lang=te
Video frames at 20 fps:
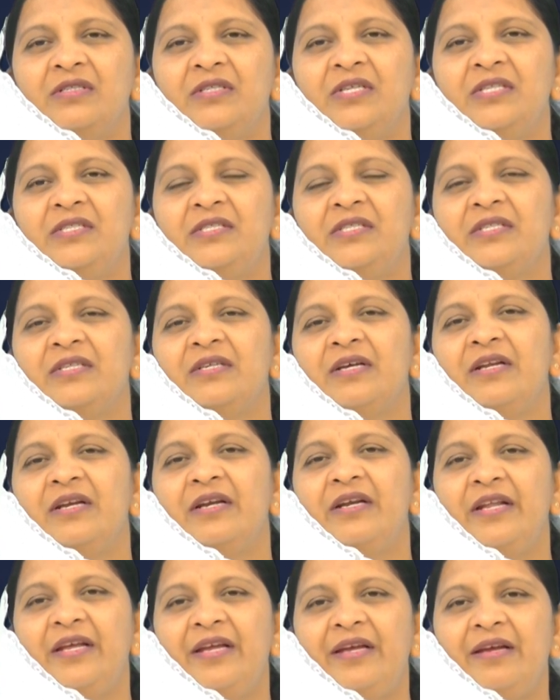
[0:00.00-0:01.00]
టీచర్
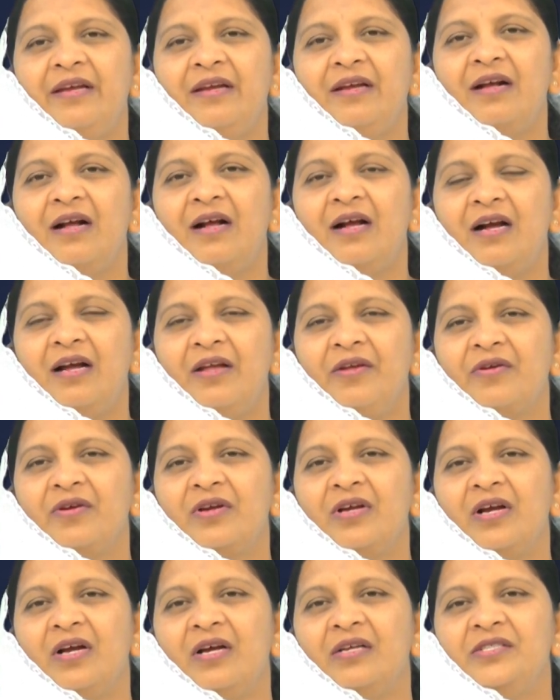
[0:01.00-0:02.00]
గారండి ఆ యొక్క